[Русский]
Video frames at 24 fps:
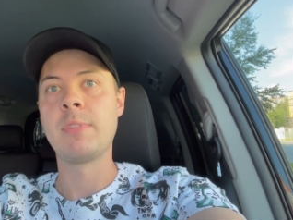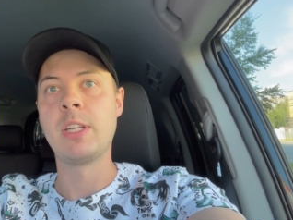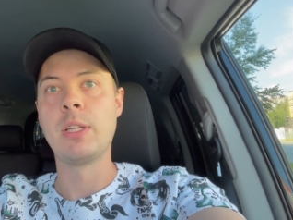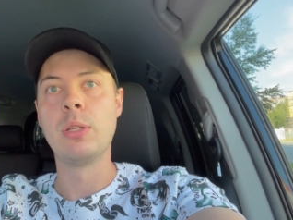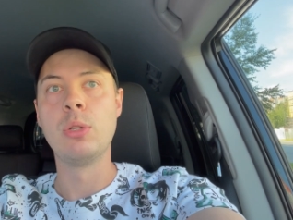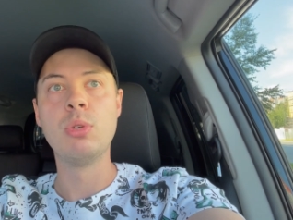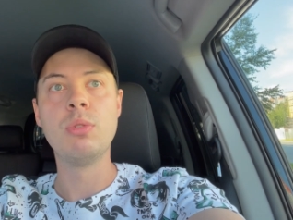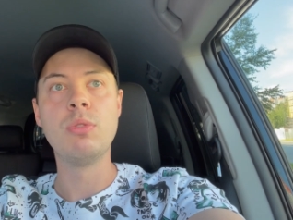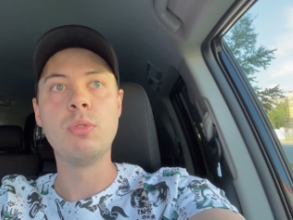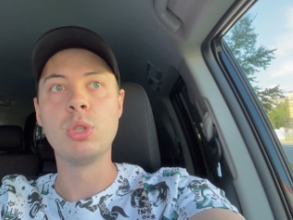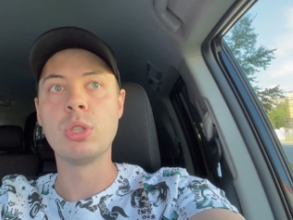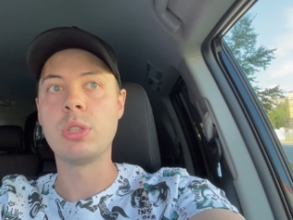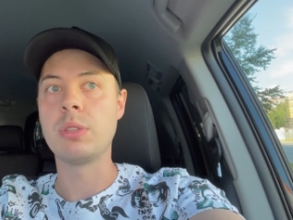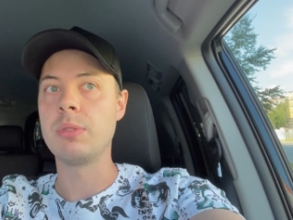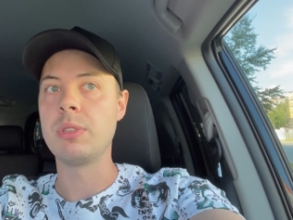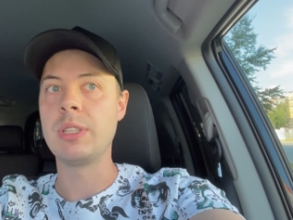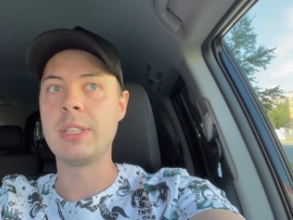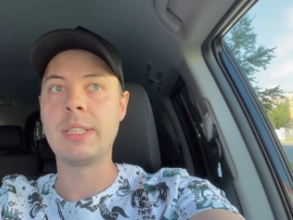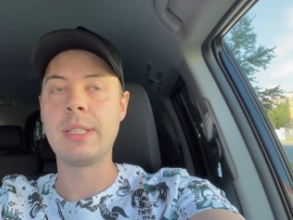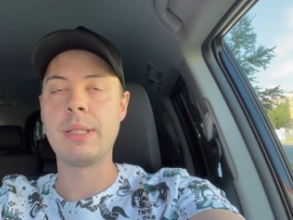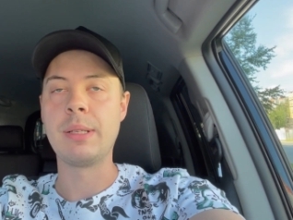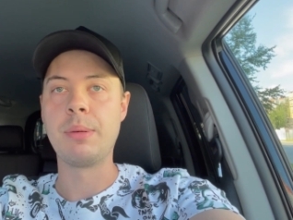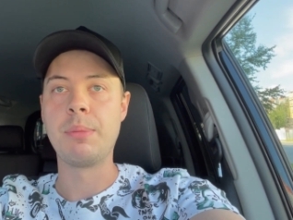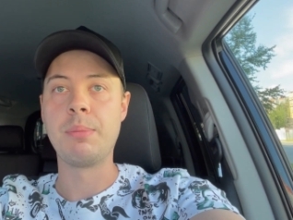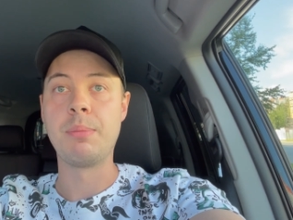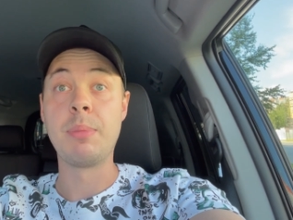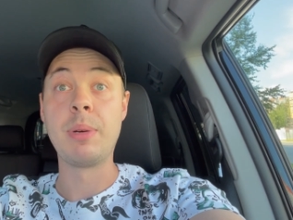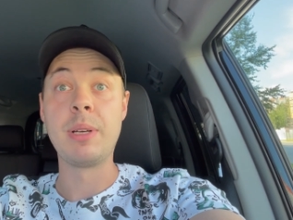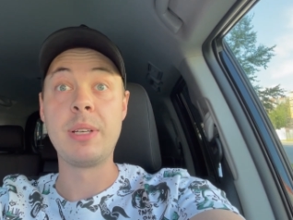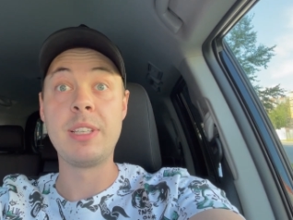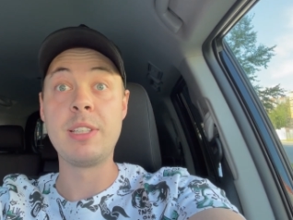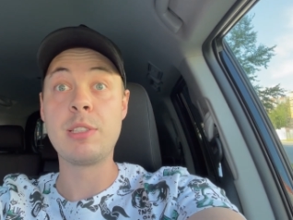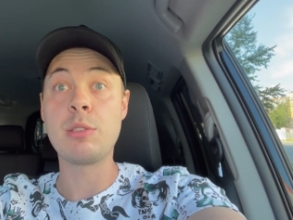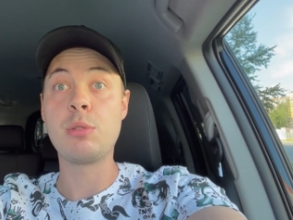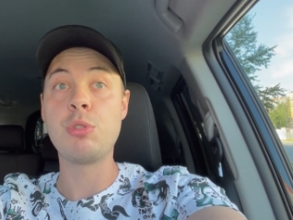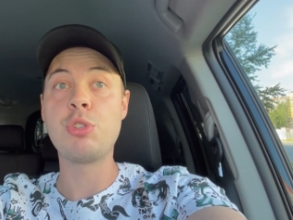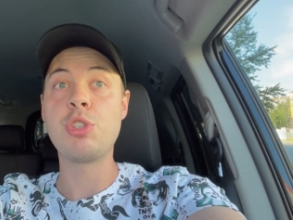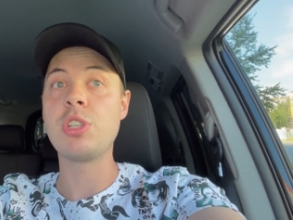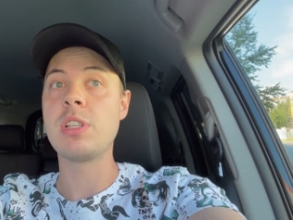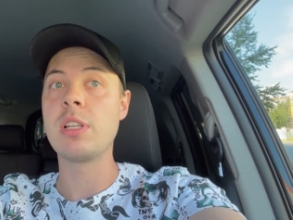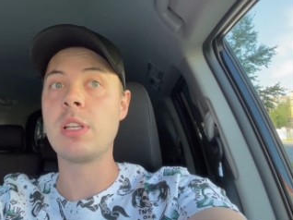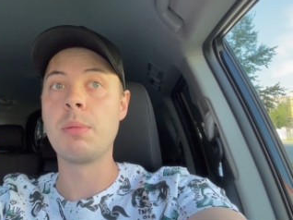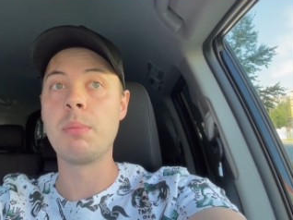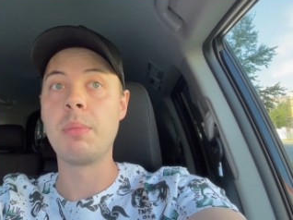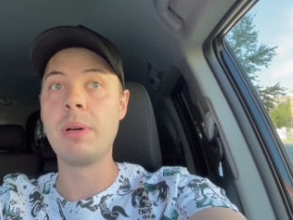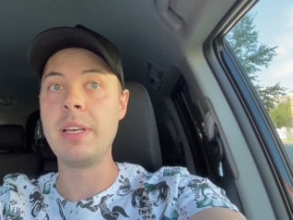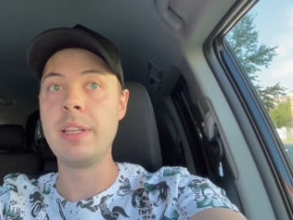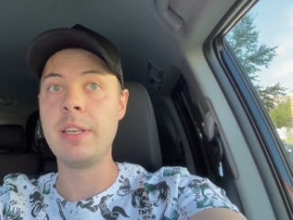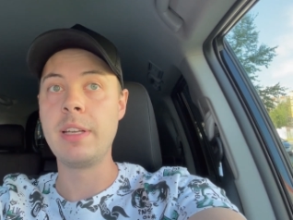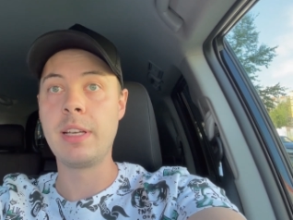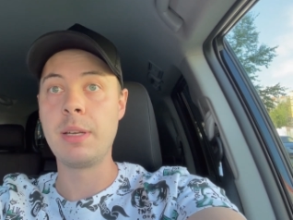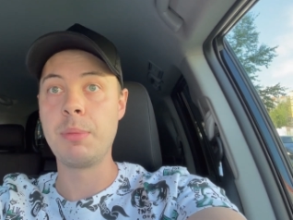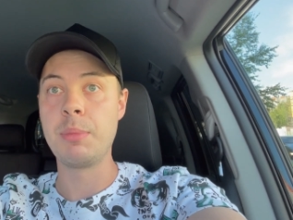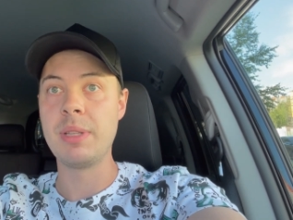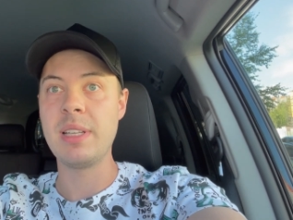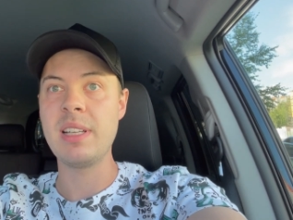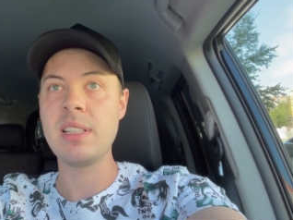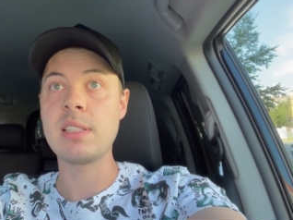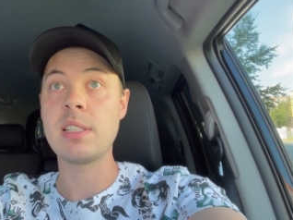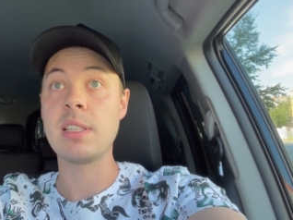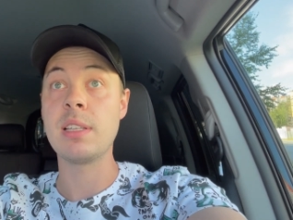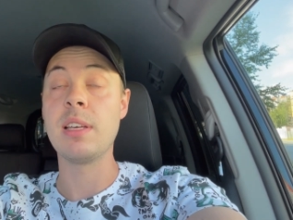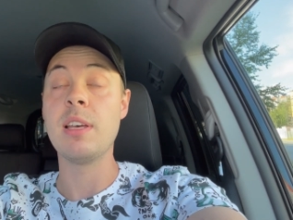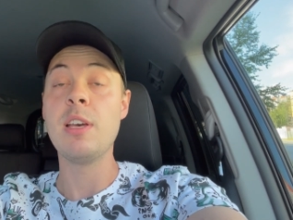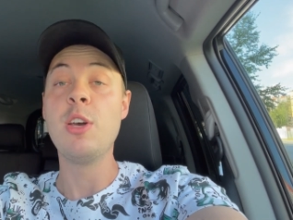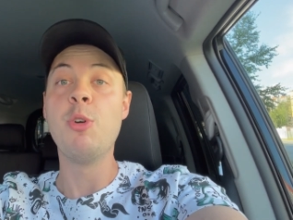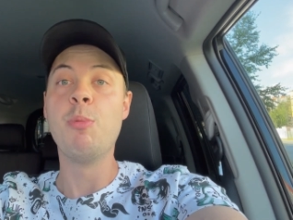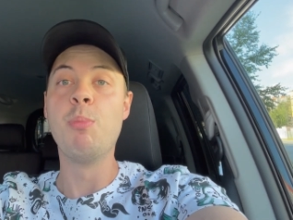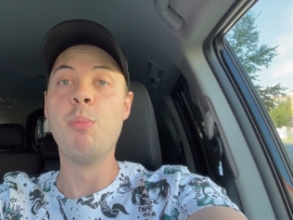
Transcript: ну вот, это исключительно мои рекомендации,